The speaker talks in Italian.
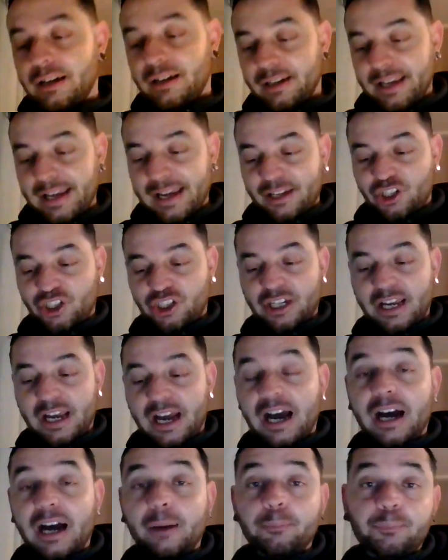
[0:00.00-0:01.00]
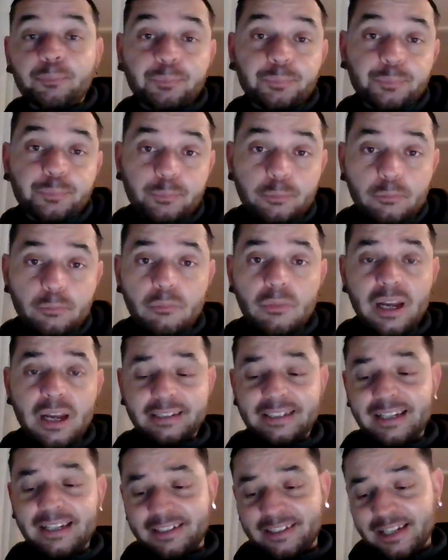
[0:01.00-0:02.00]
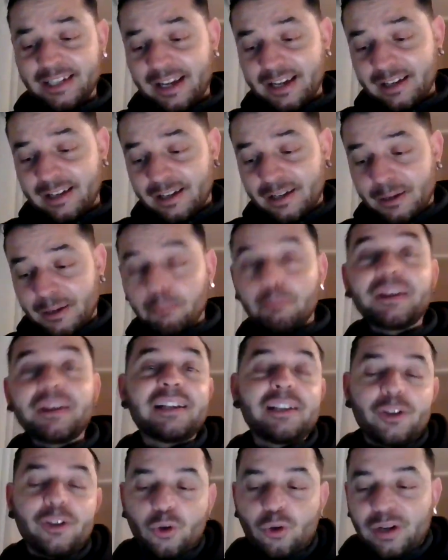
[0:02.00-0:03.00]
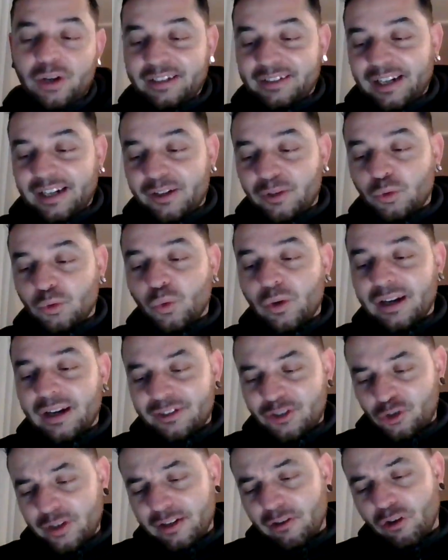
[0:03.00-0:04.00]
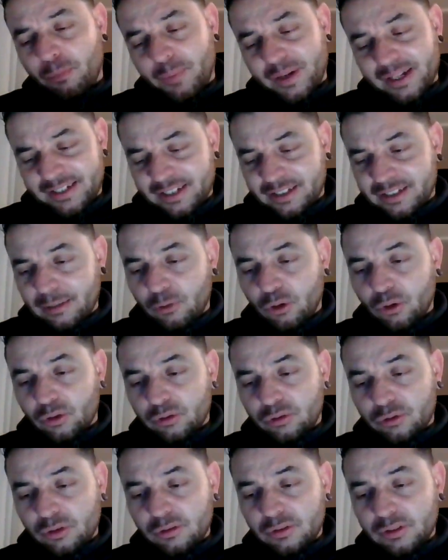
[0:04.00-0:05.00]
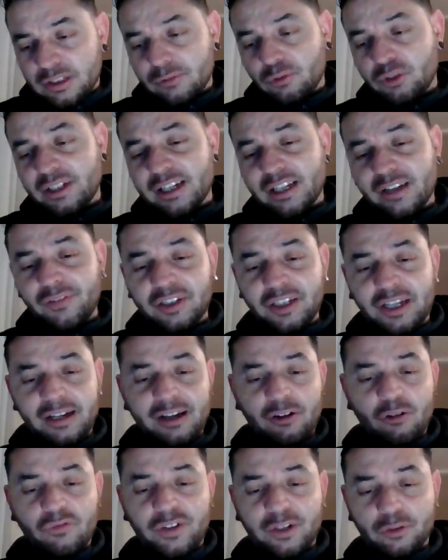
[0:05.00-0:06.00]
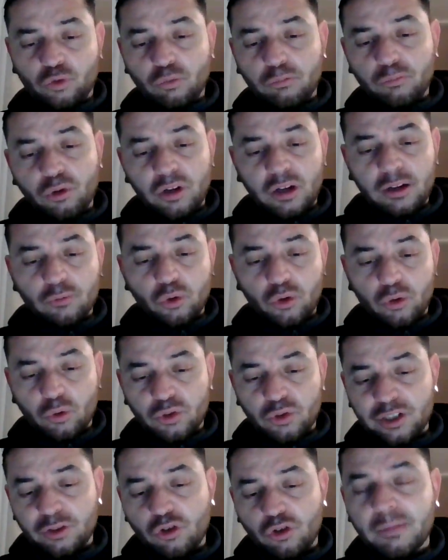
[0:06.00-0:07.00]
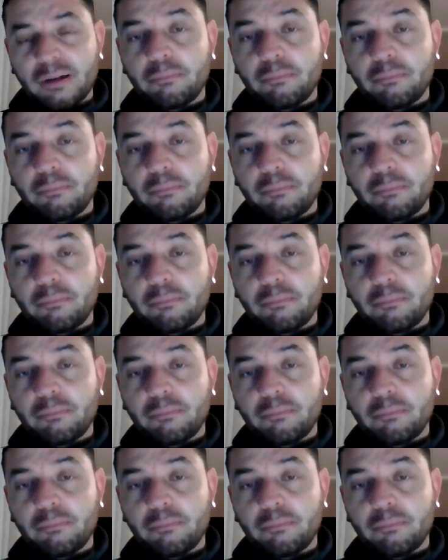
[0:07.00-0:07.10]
riesce a ad essere migliore tra i due. La storia l'ho apprezzata molto, devo dire che Vitaliano ha fatto un buon lavoro, così come